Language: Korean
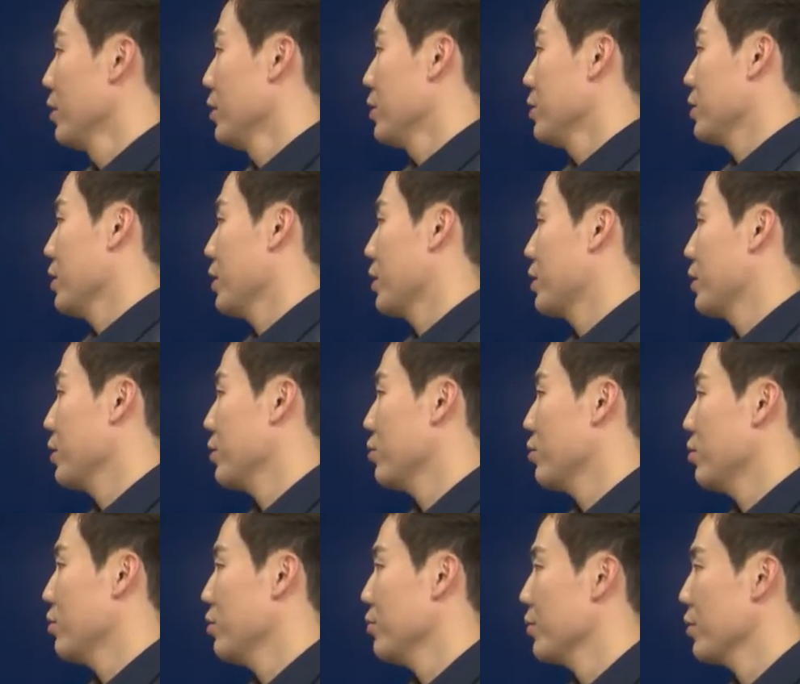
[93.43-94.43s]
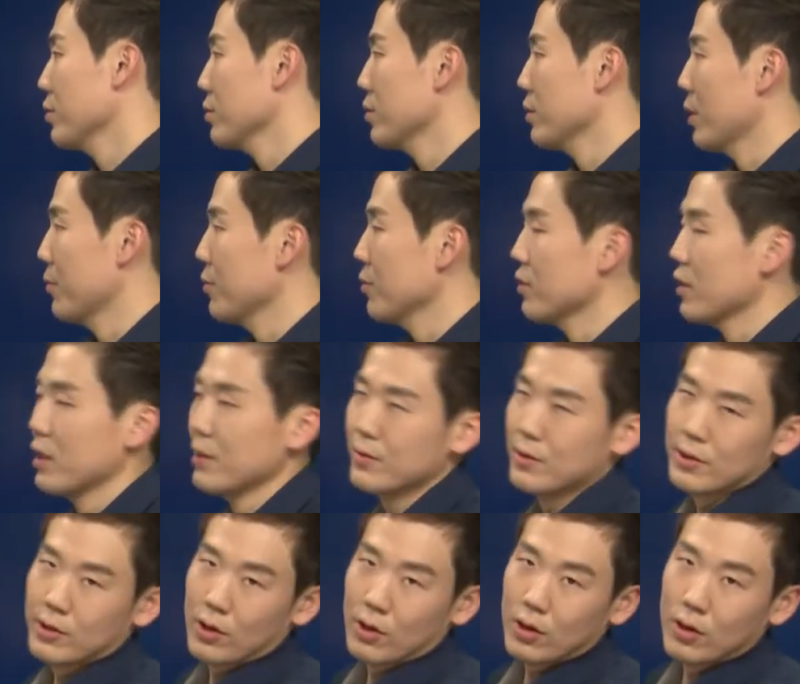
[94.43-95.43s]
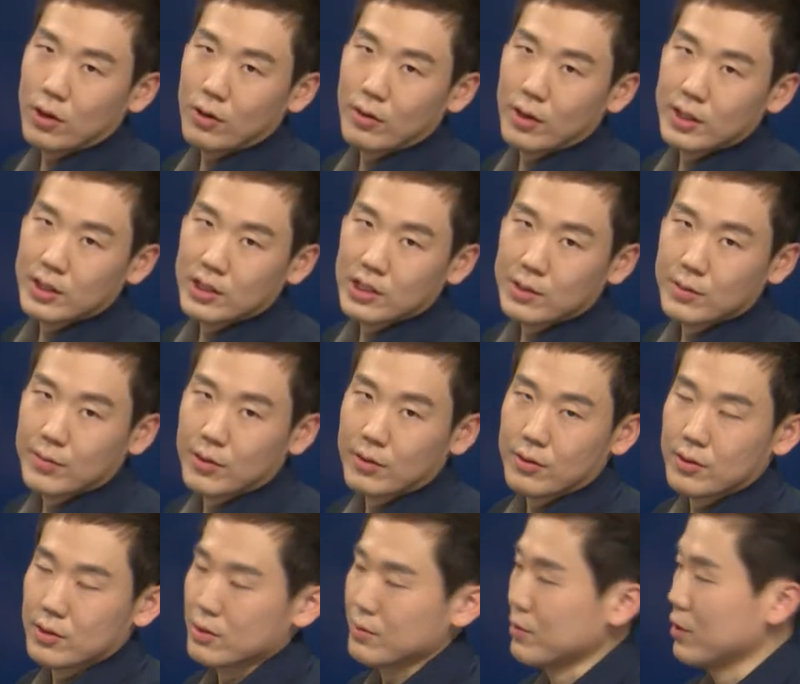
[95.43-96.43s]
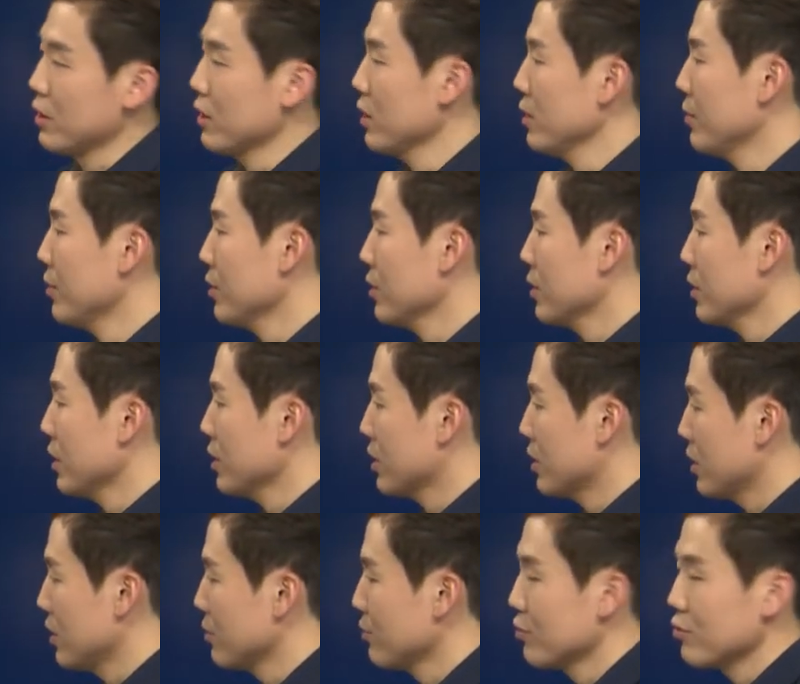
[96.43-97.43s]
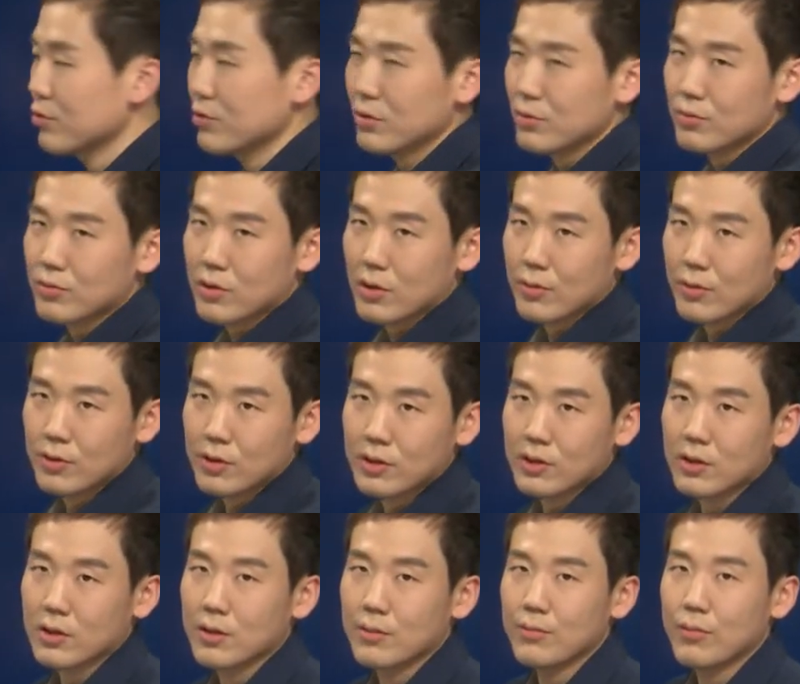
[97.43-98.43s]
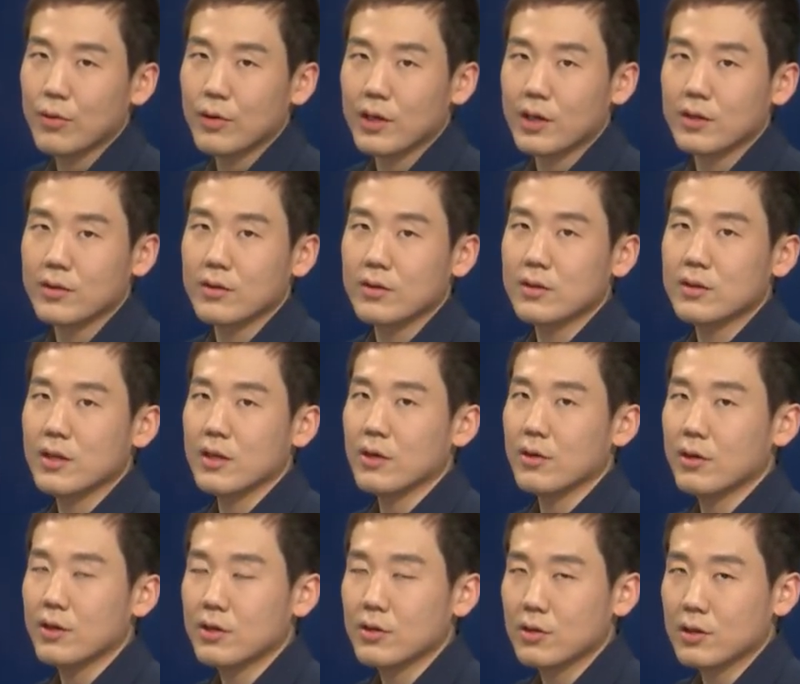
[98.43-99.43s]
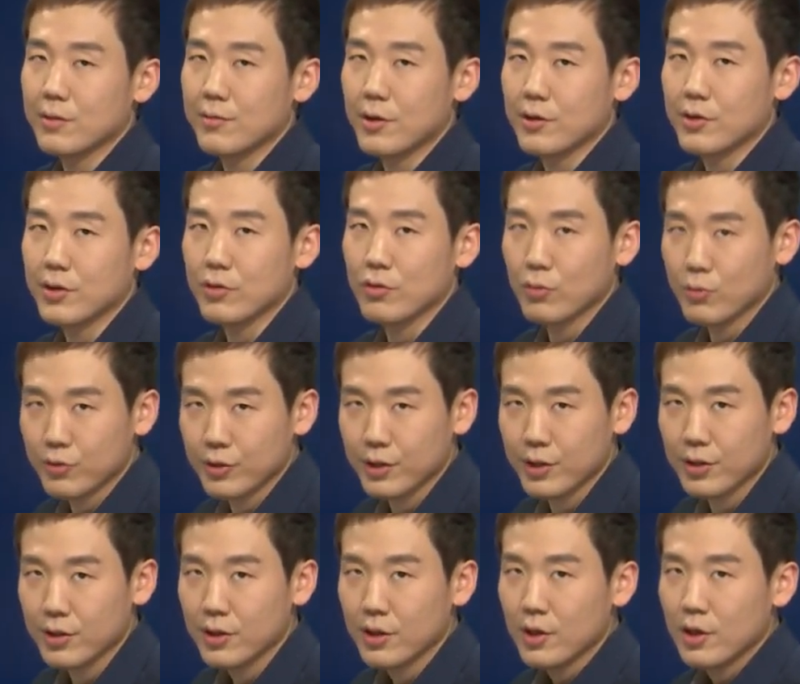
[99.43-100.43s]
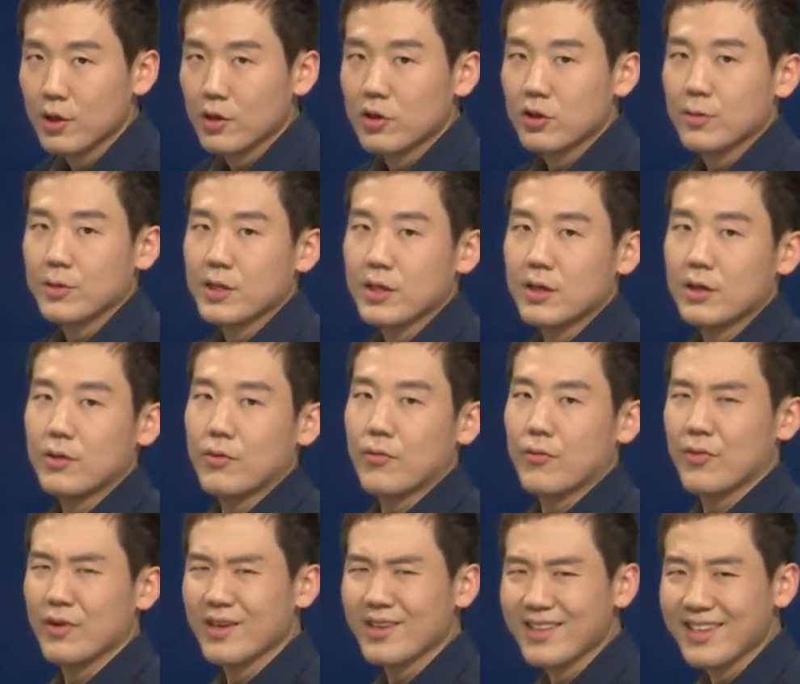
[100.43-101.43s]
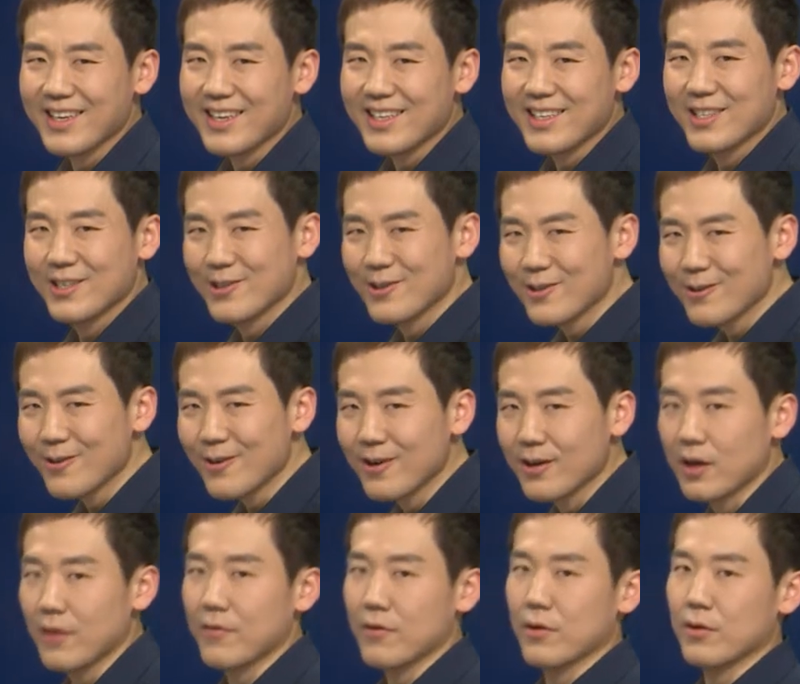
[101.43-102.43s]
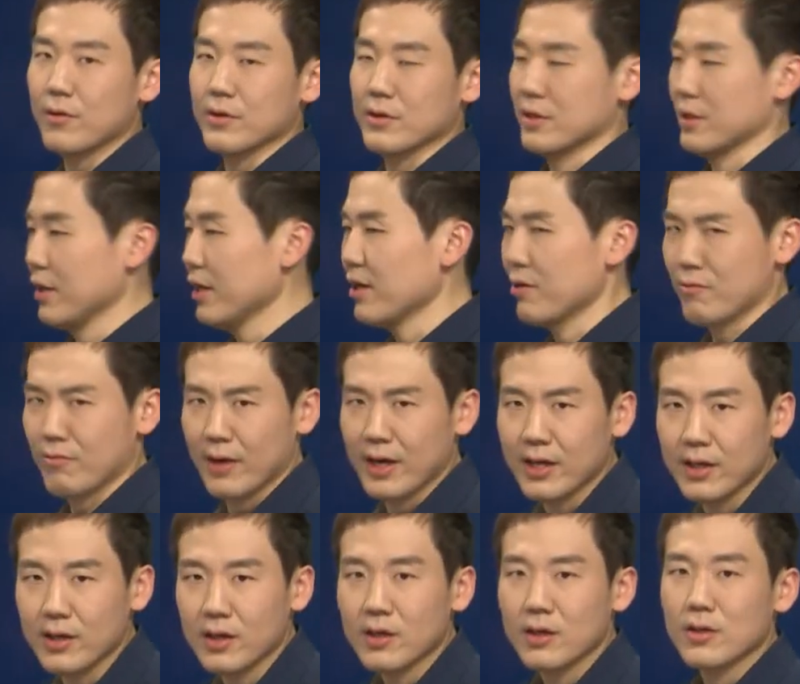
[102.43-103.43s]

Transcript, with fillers: 자 그리고 평소에 답변 타입을 영어화 시킨 바로 이렇습니다. 1번은 그냥 질문으로 물어보는 그런 보기가 들었을 때 거의 정답의 확률이 높고요. 두 번째는 really sure of course yeah right